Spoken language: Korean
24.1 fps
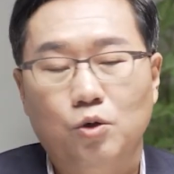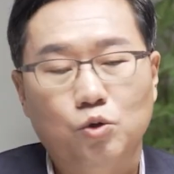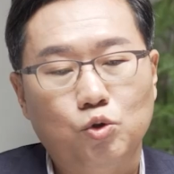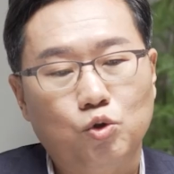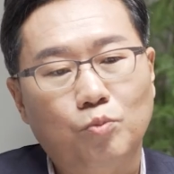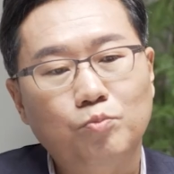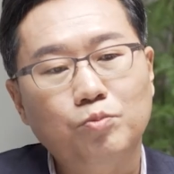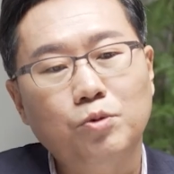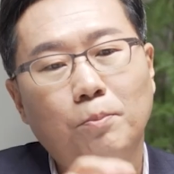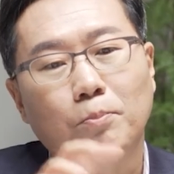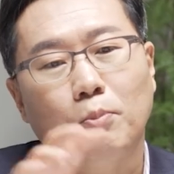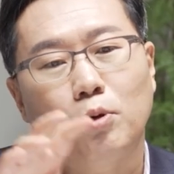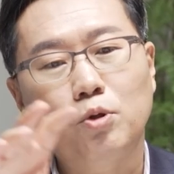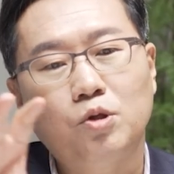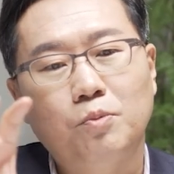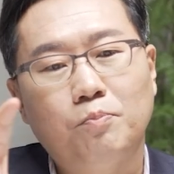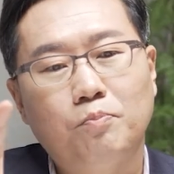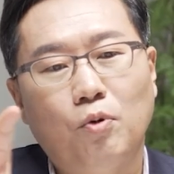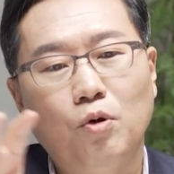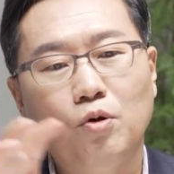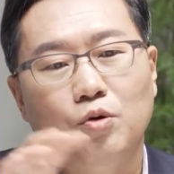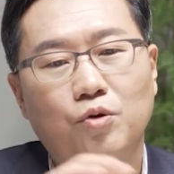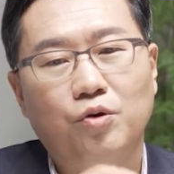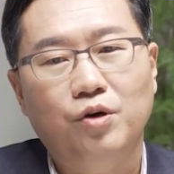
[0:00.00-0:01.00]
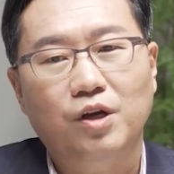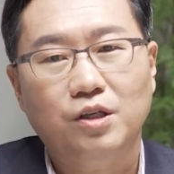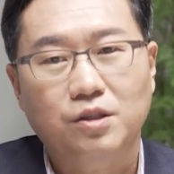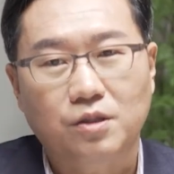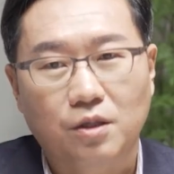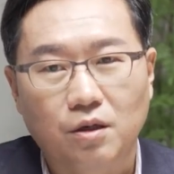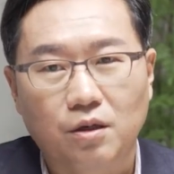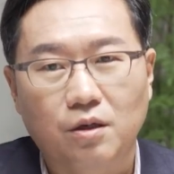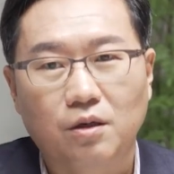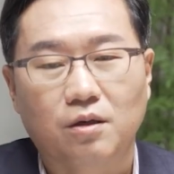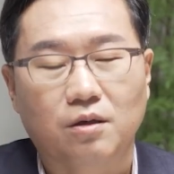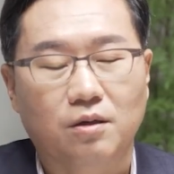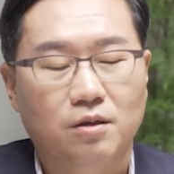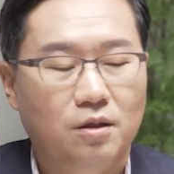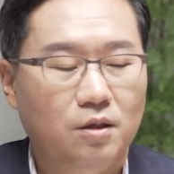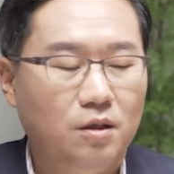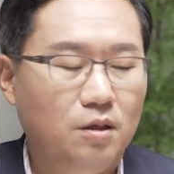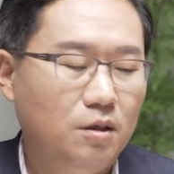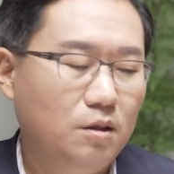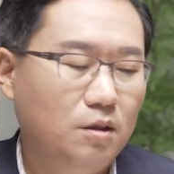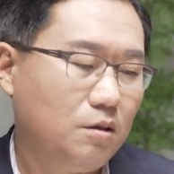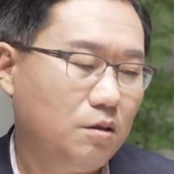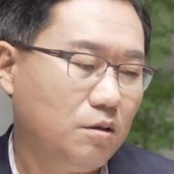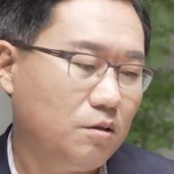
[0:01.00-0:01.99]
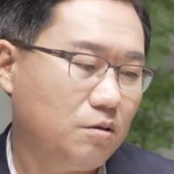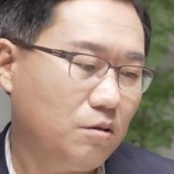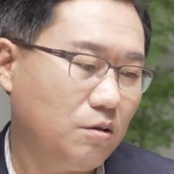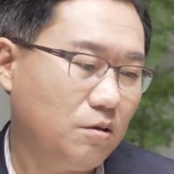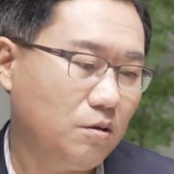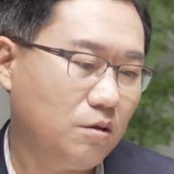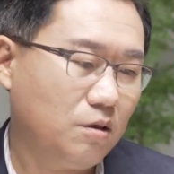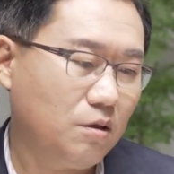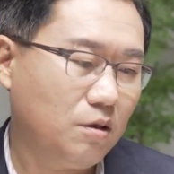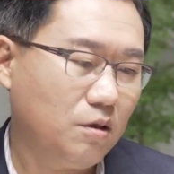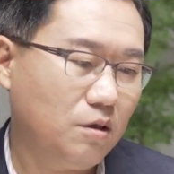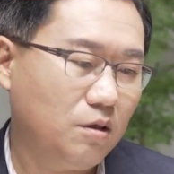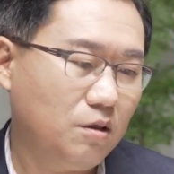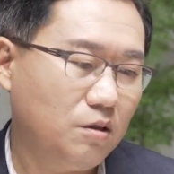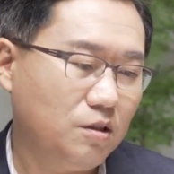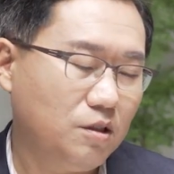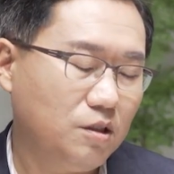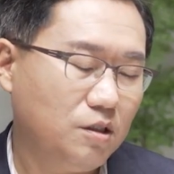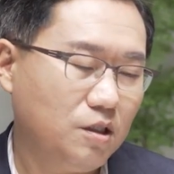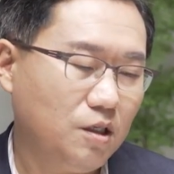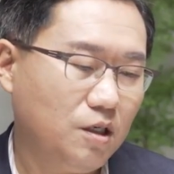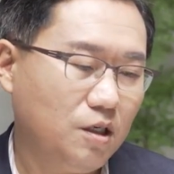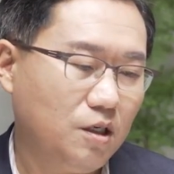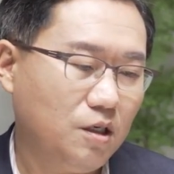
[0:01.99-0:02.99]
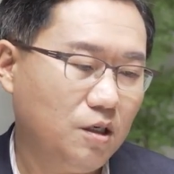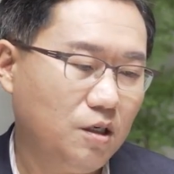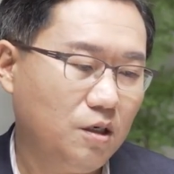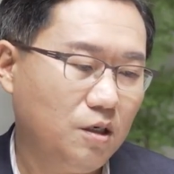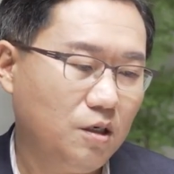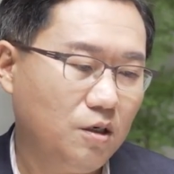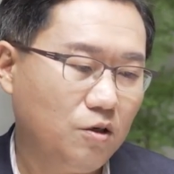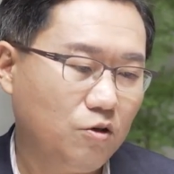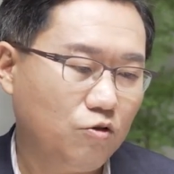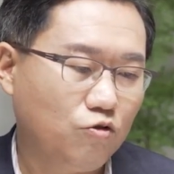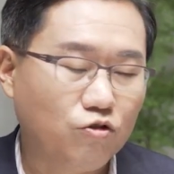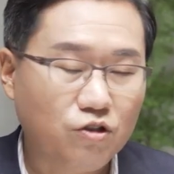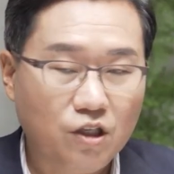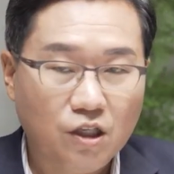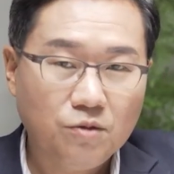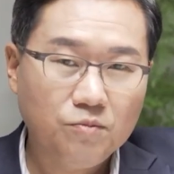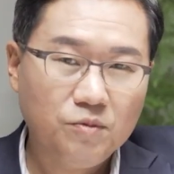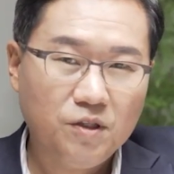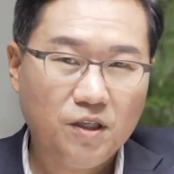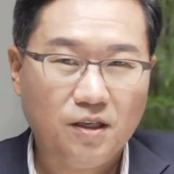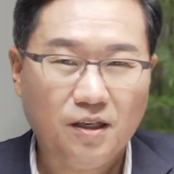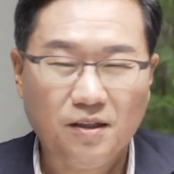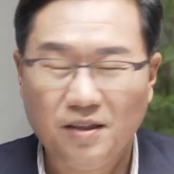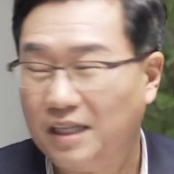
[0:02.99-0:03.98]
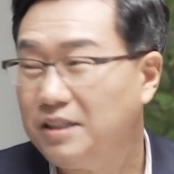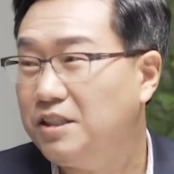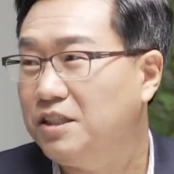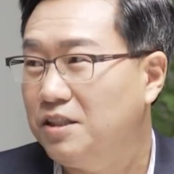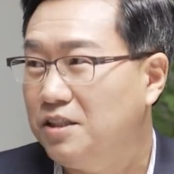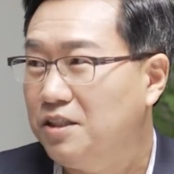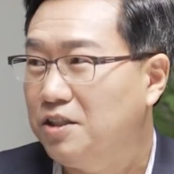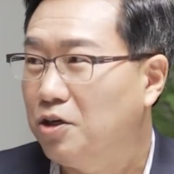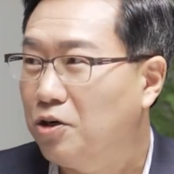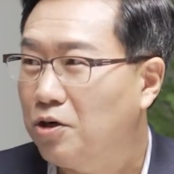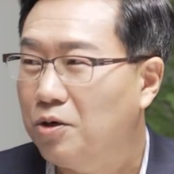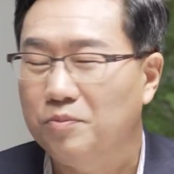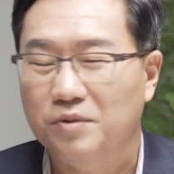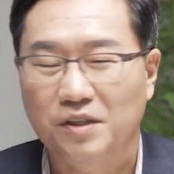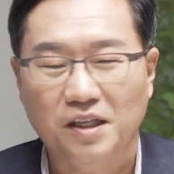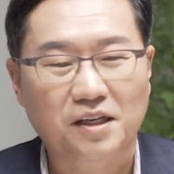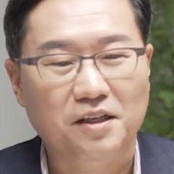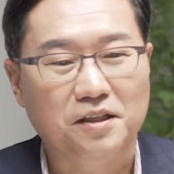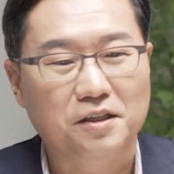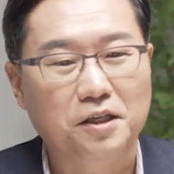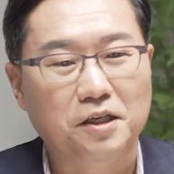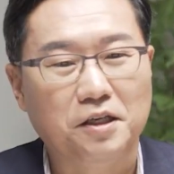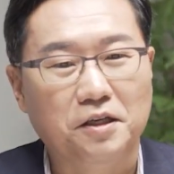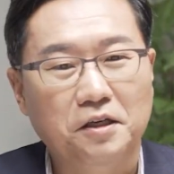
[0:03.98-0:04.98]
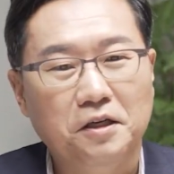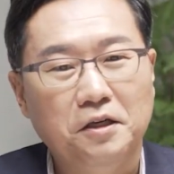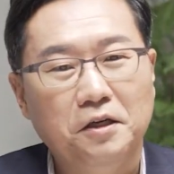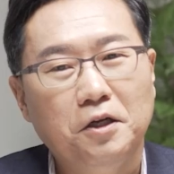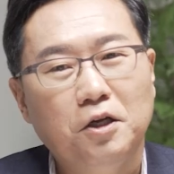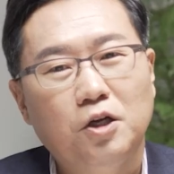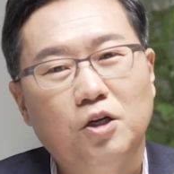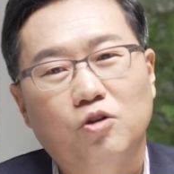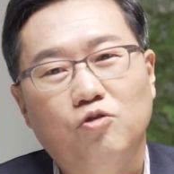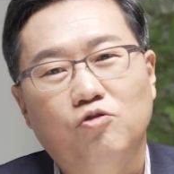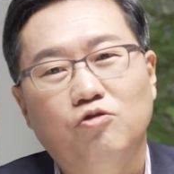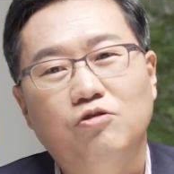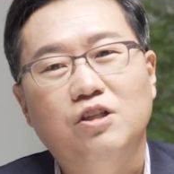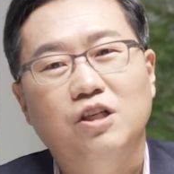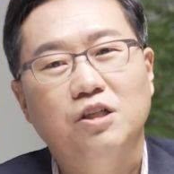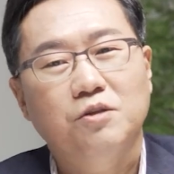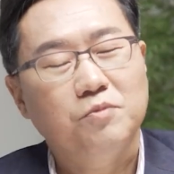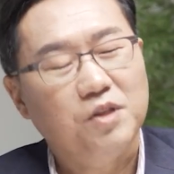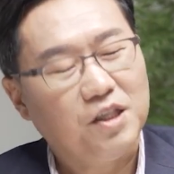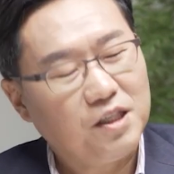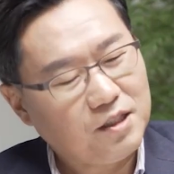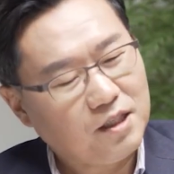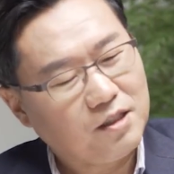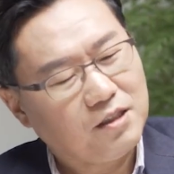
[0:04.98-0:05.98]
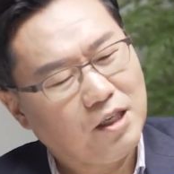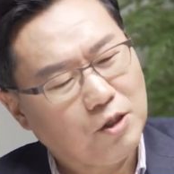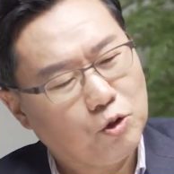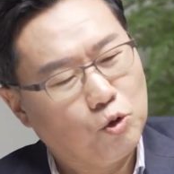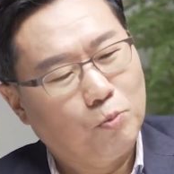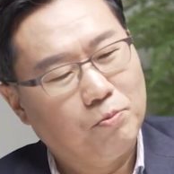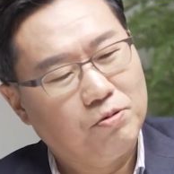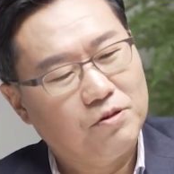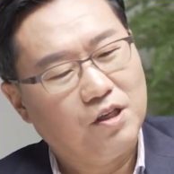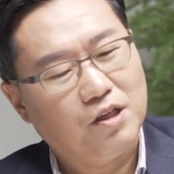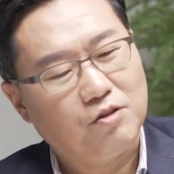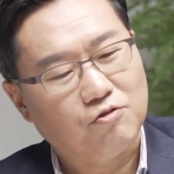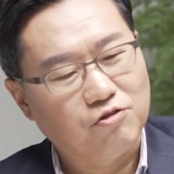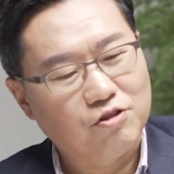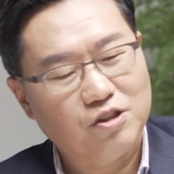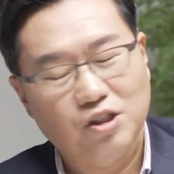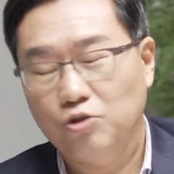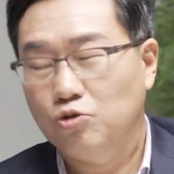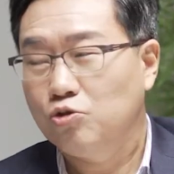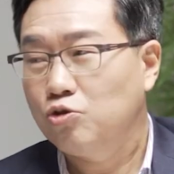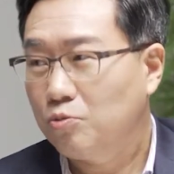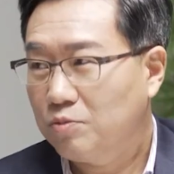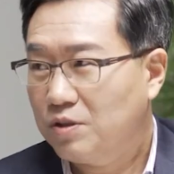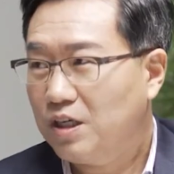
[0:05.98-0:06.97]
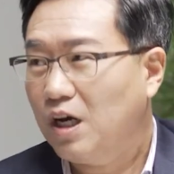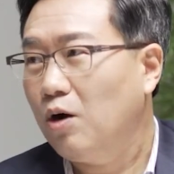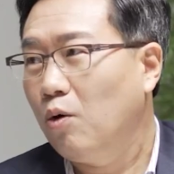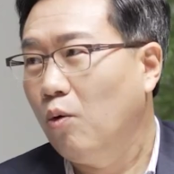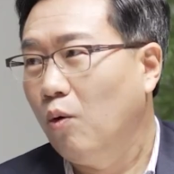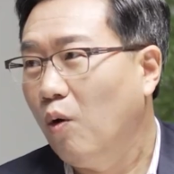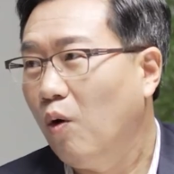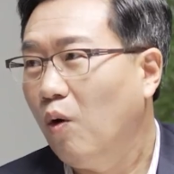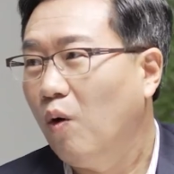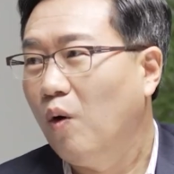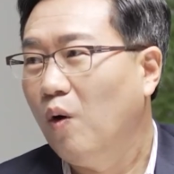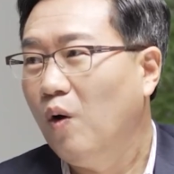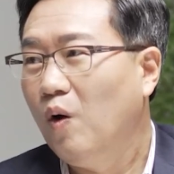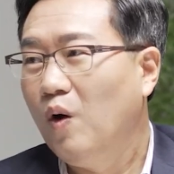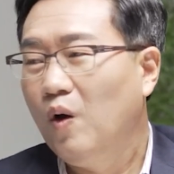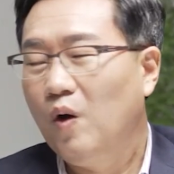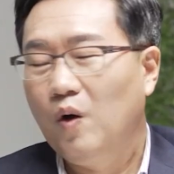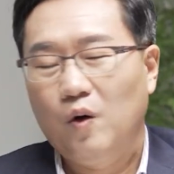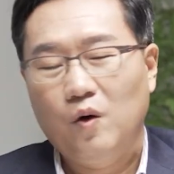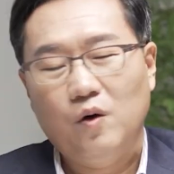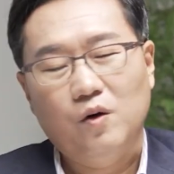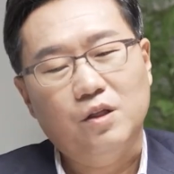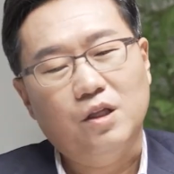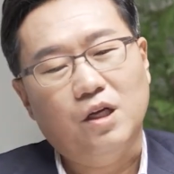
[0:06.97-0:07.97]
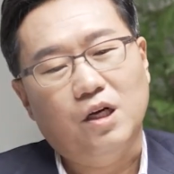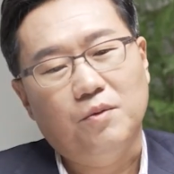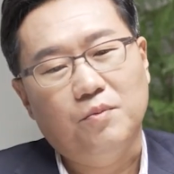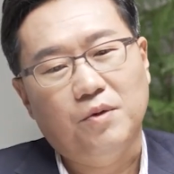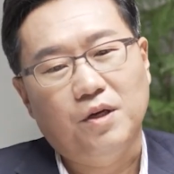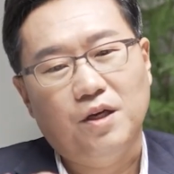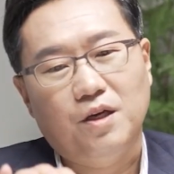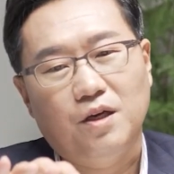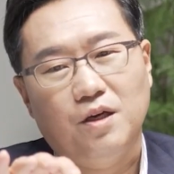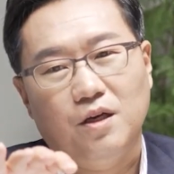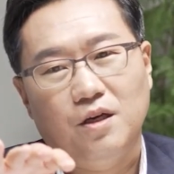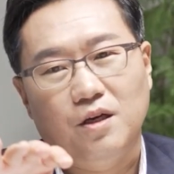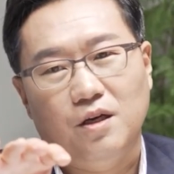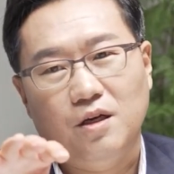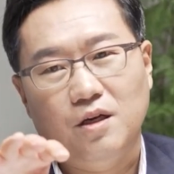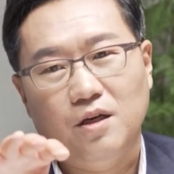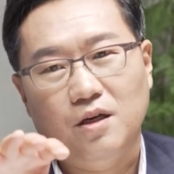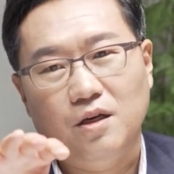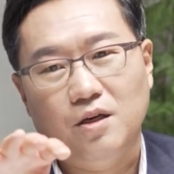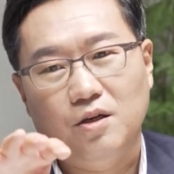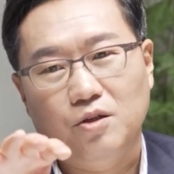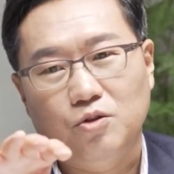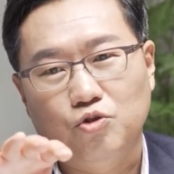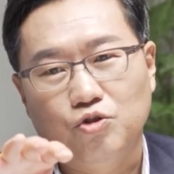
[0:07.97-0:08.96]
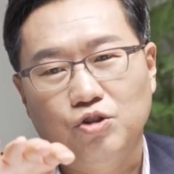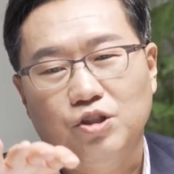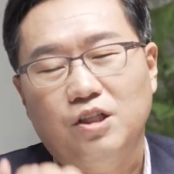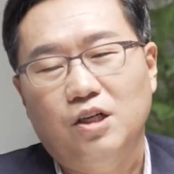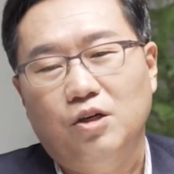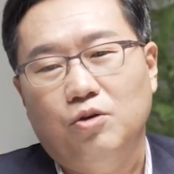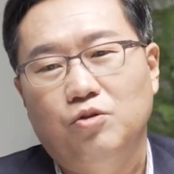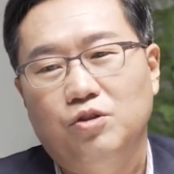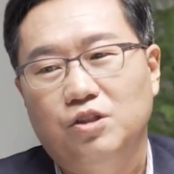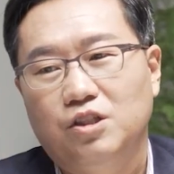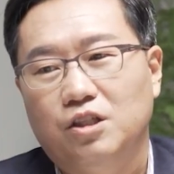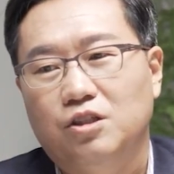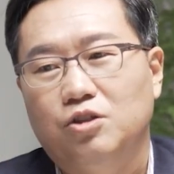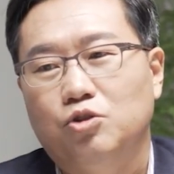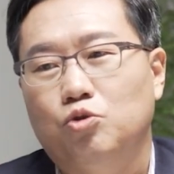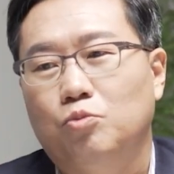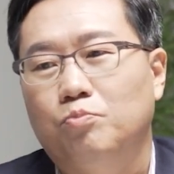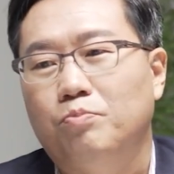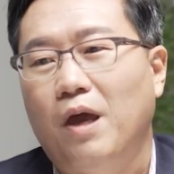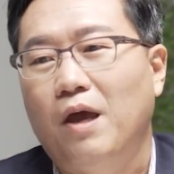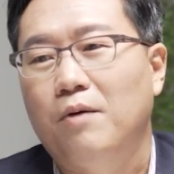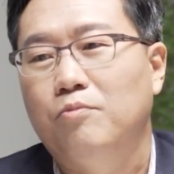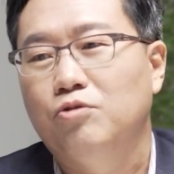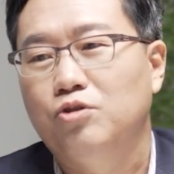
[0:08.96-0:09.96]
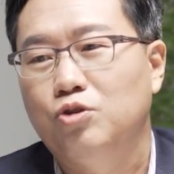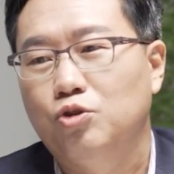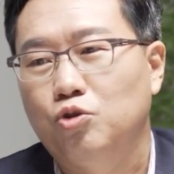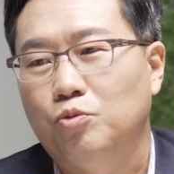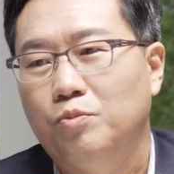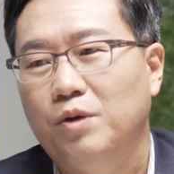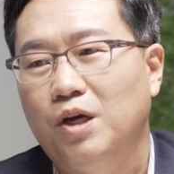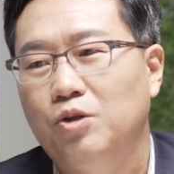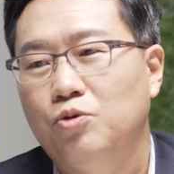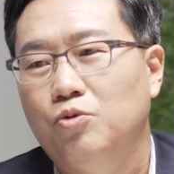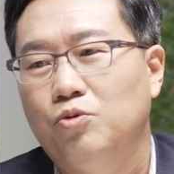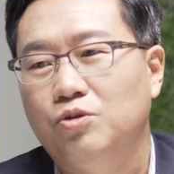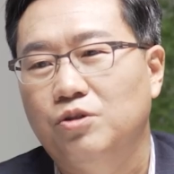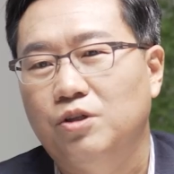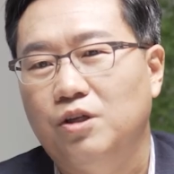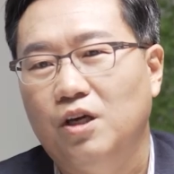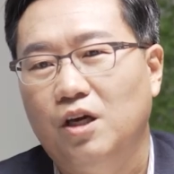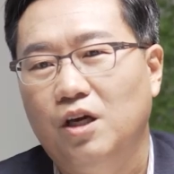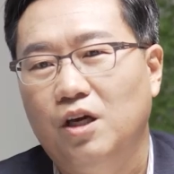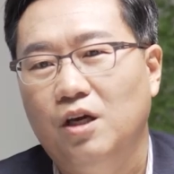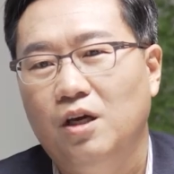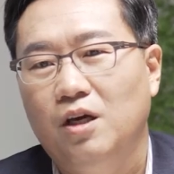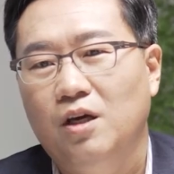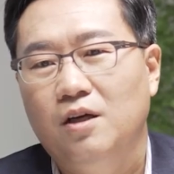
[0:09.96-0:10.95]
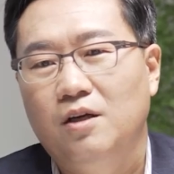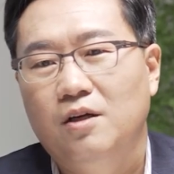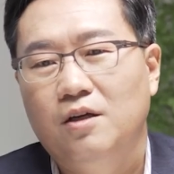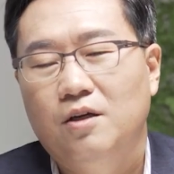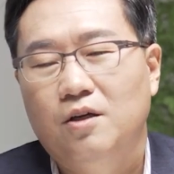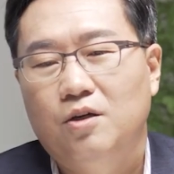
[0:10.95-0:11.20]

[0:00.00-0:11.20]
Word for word: 조더 포트폴리오를 해서 어떤 건 이제 국채금, 그러니까 사실은 이런 겁니다. 이게 국채금리가 상당히 높을 때 국채도 좀 사고, 음. 그 다음에 주식하고 이제는 좀 배분을 좀 해놓는 게 네.